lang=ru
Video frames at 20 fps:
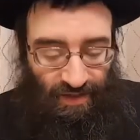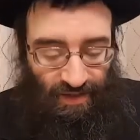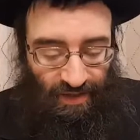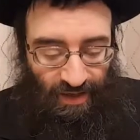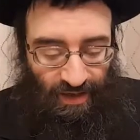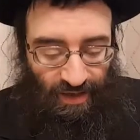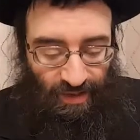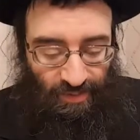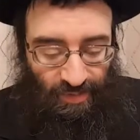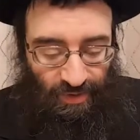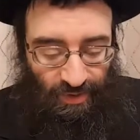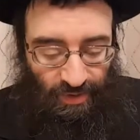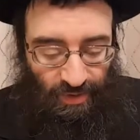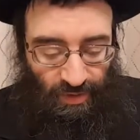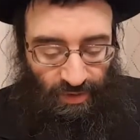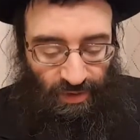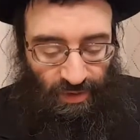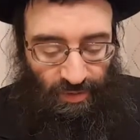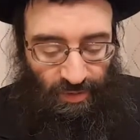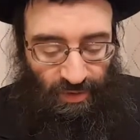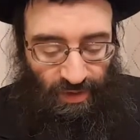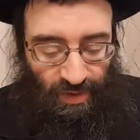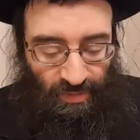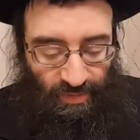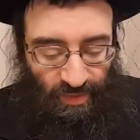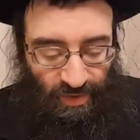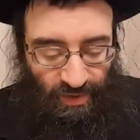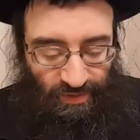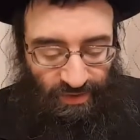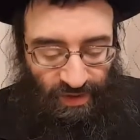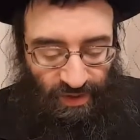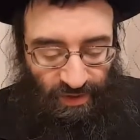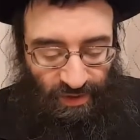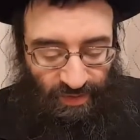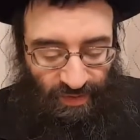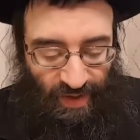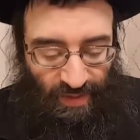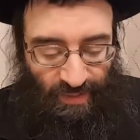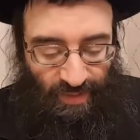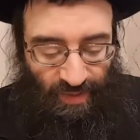а, пришел к нему домой, взял
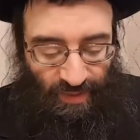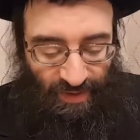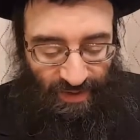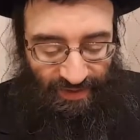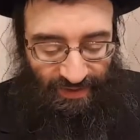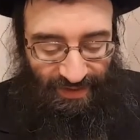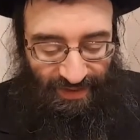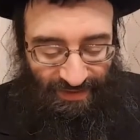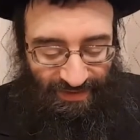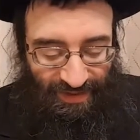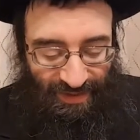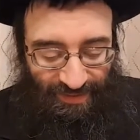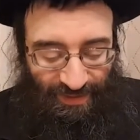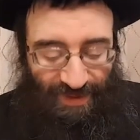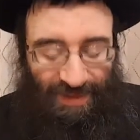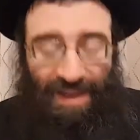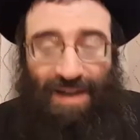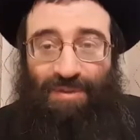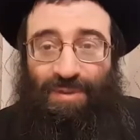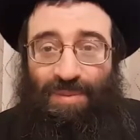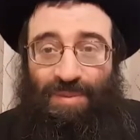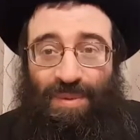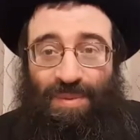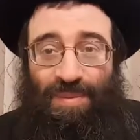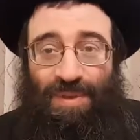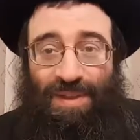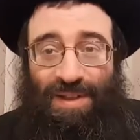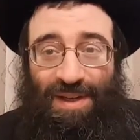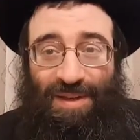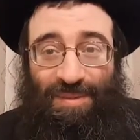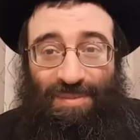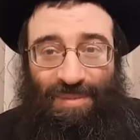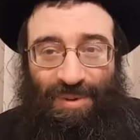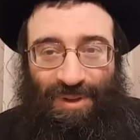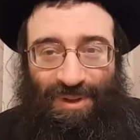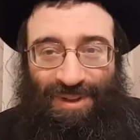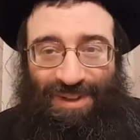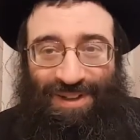швабру и сказал, вот так вот подметает пол,